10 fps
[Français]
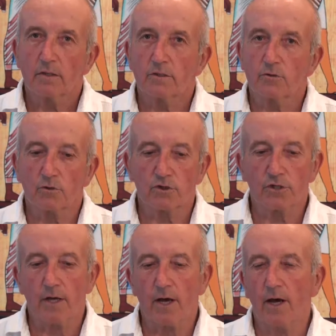donc
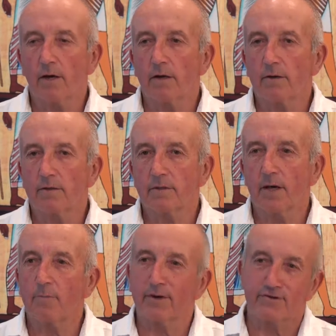j'ai
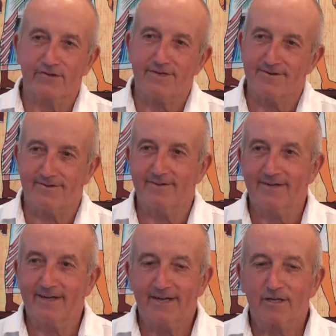un, passé.
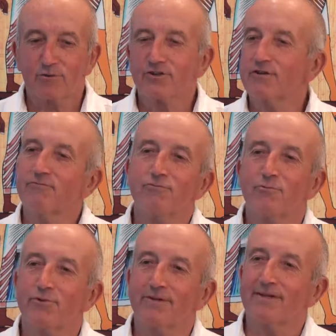Donc j'ai vu
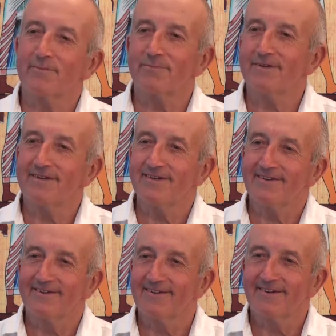petit à petit
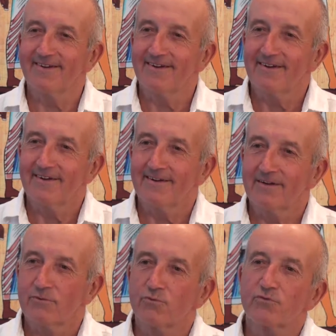
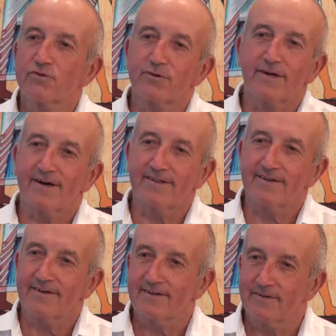tout se dégrader.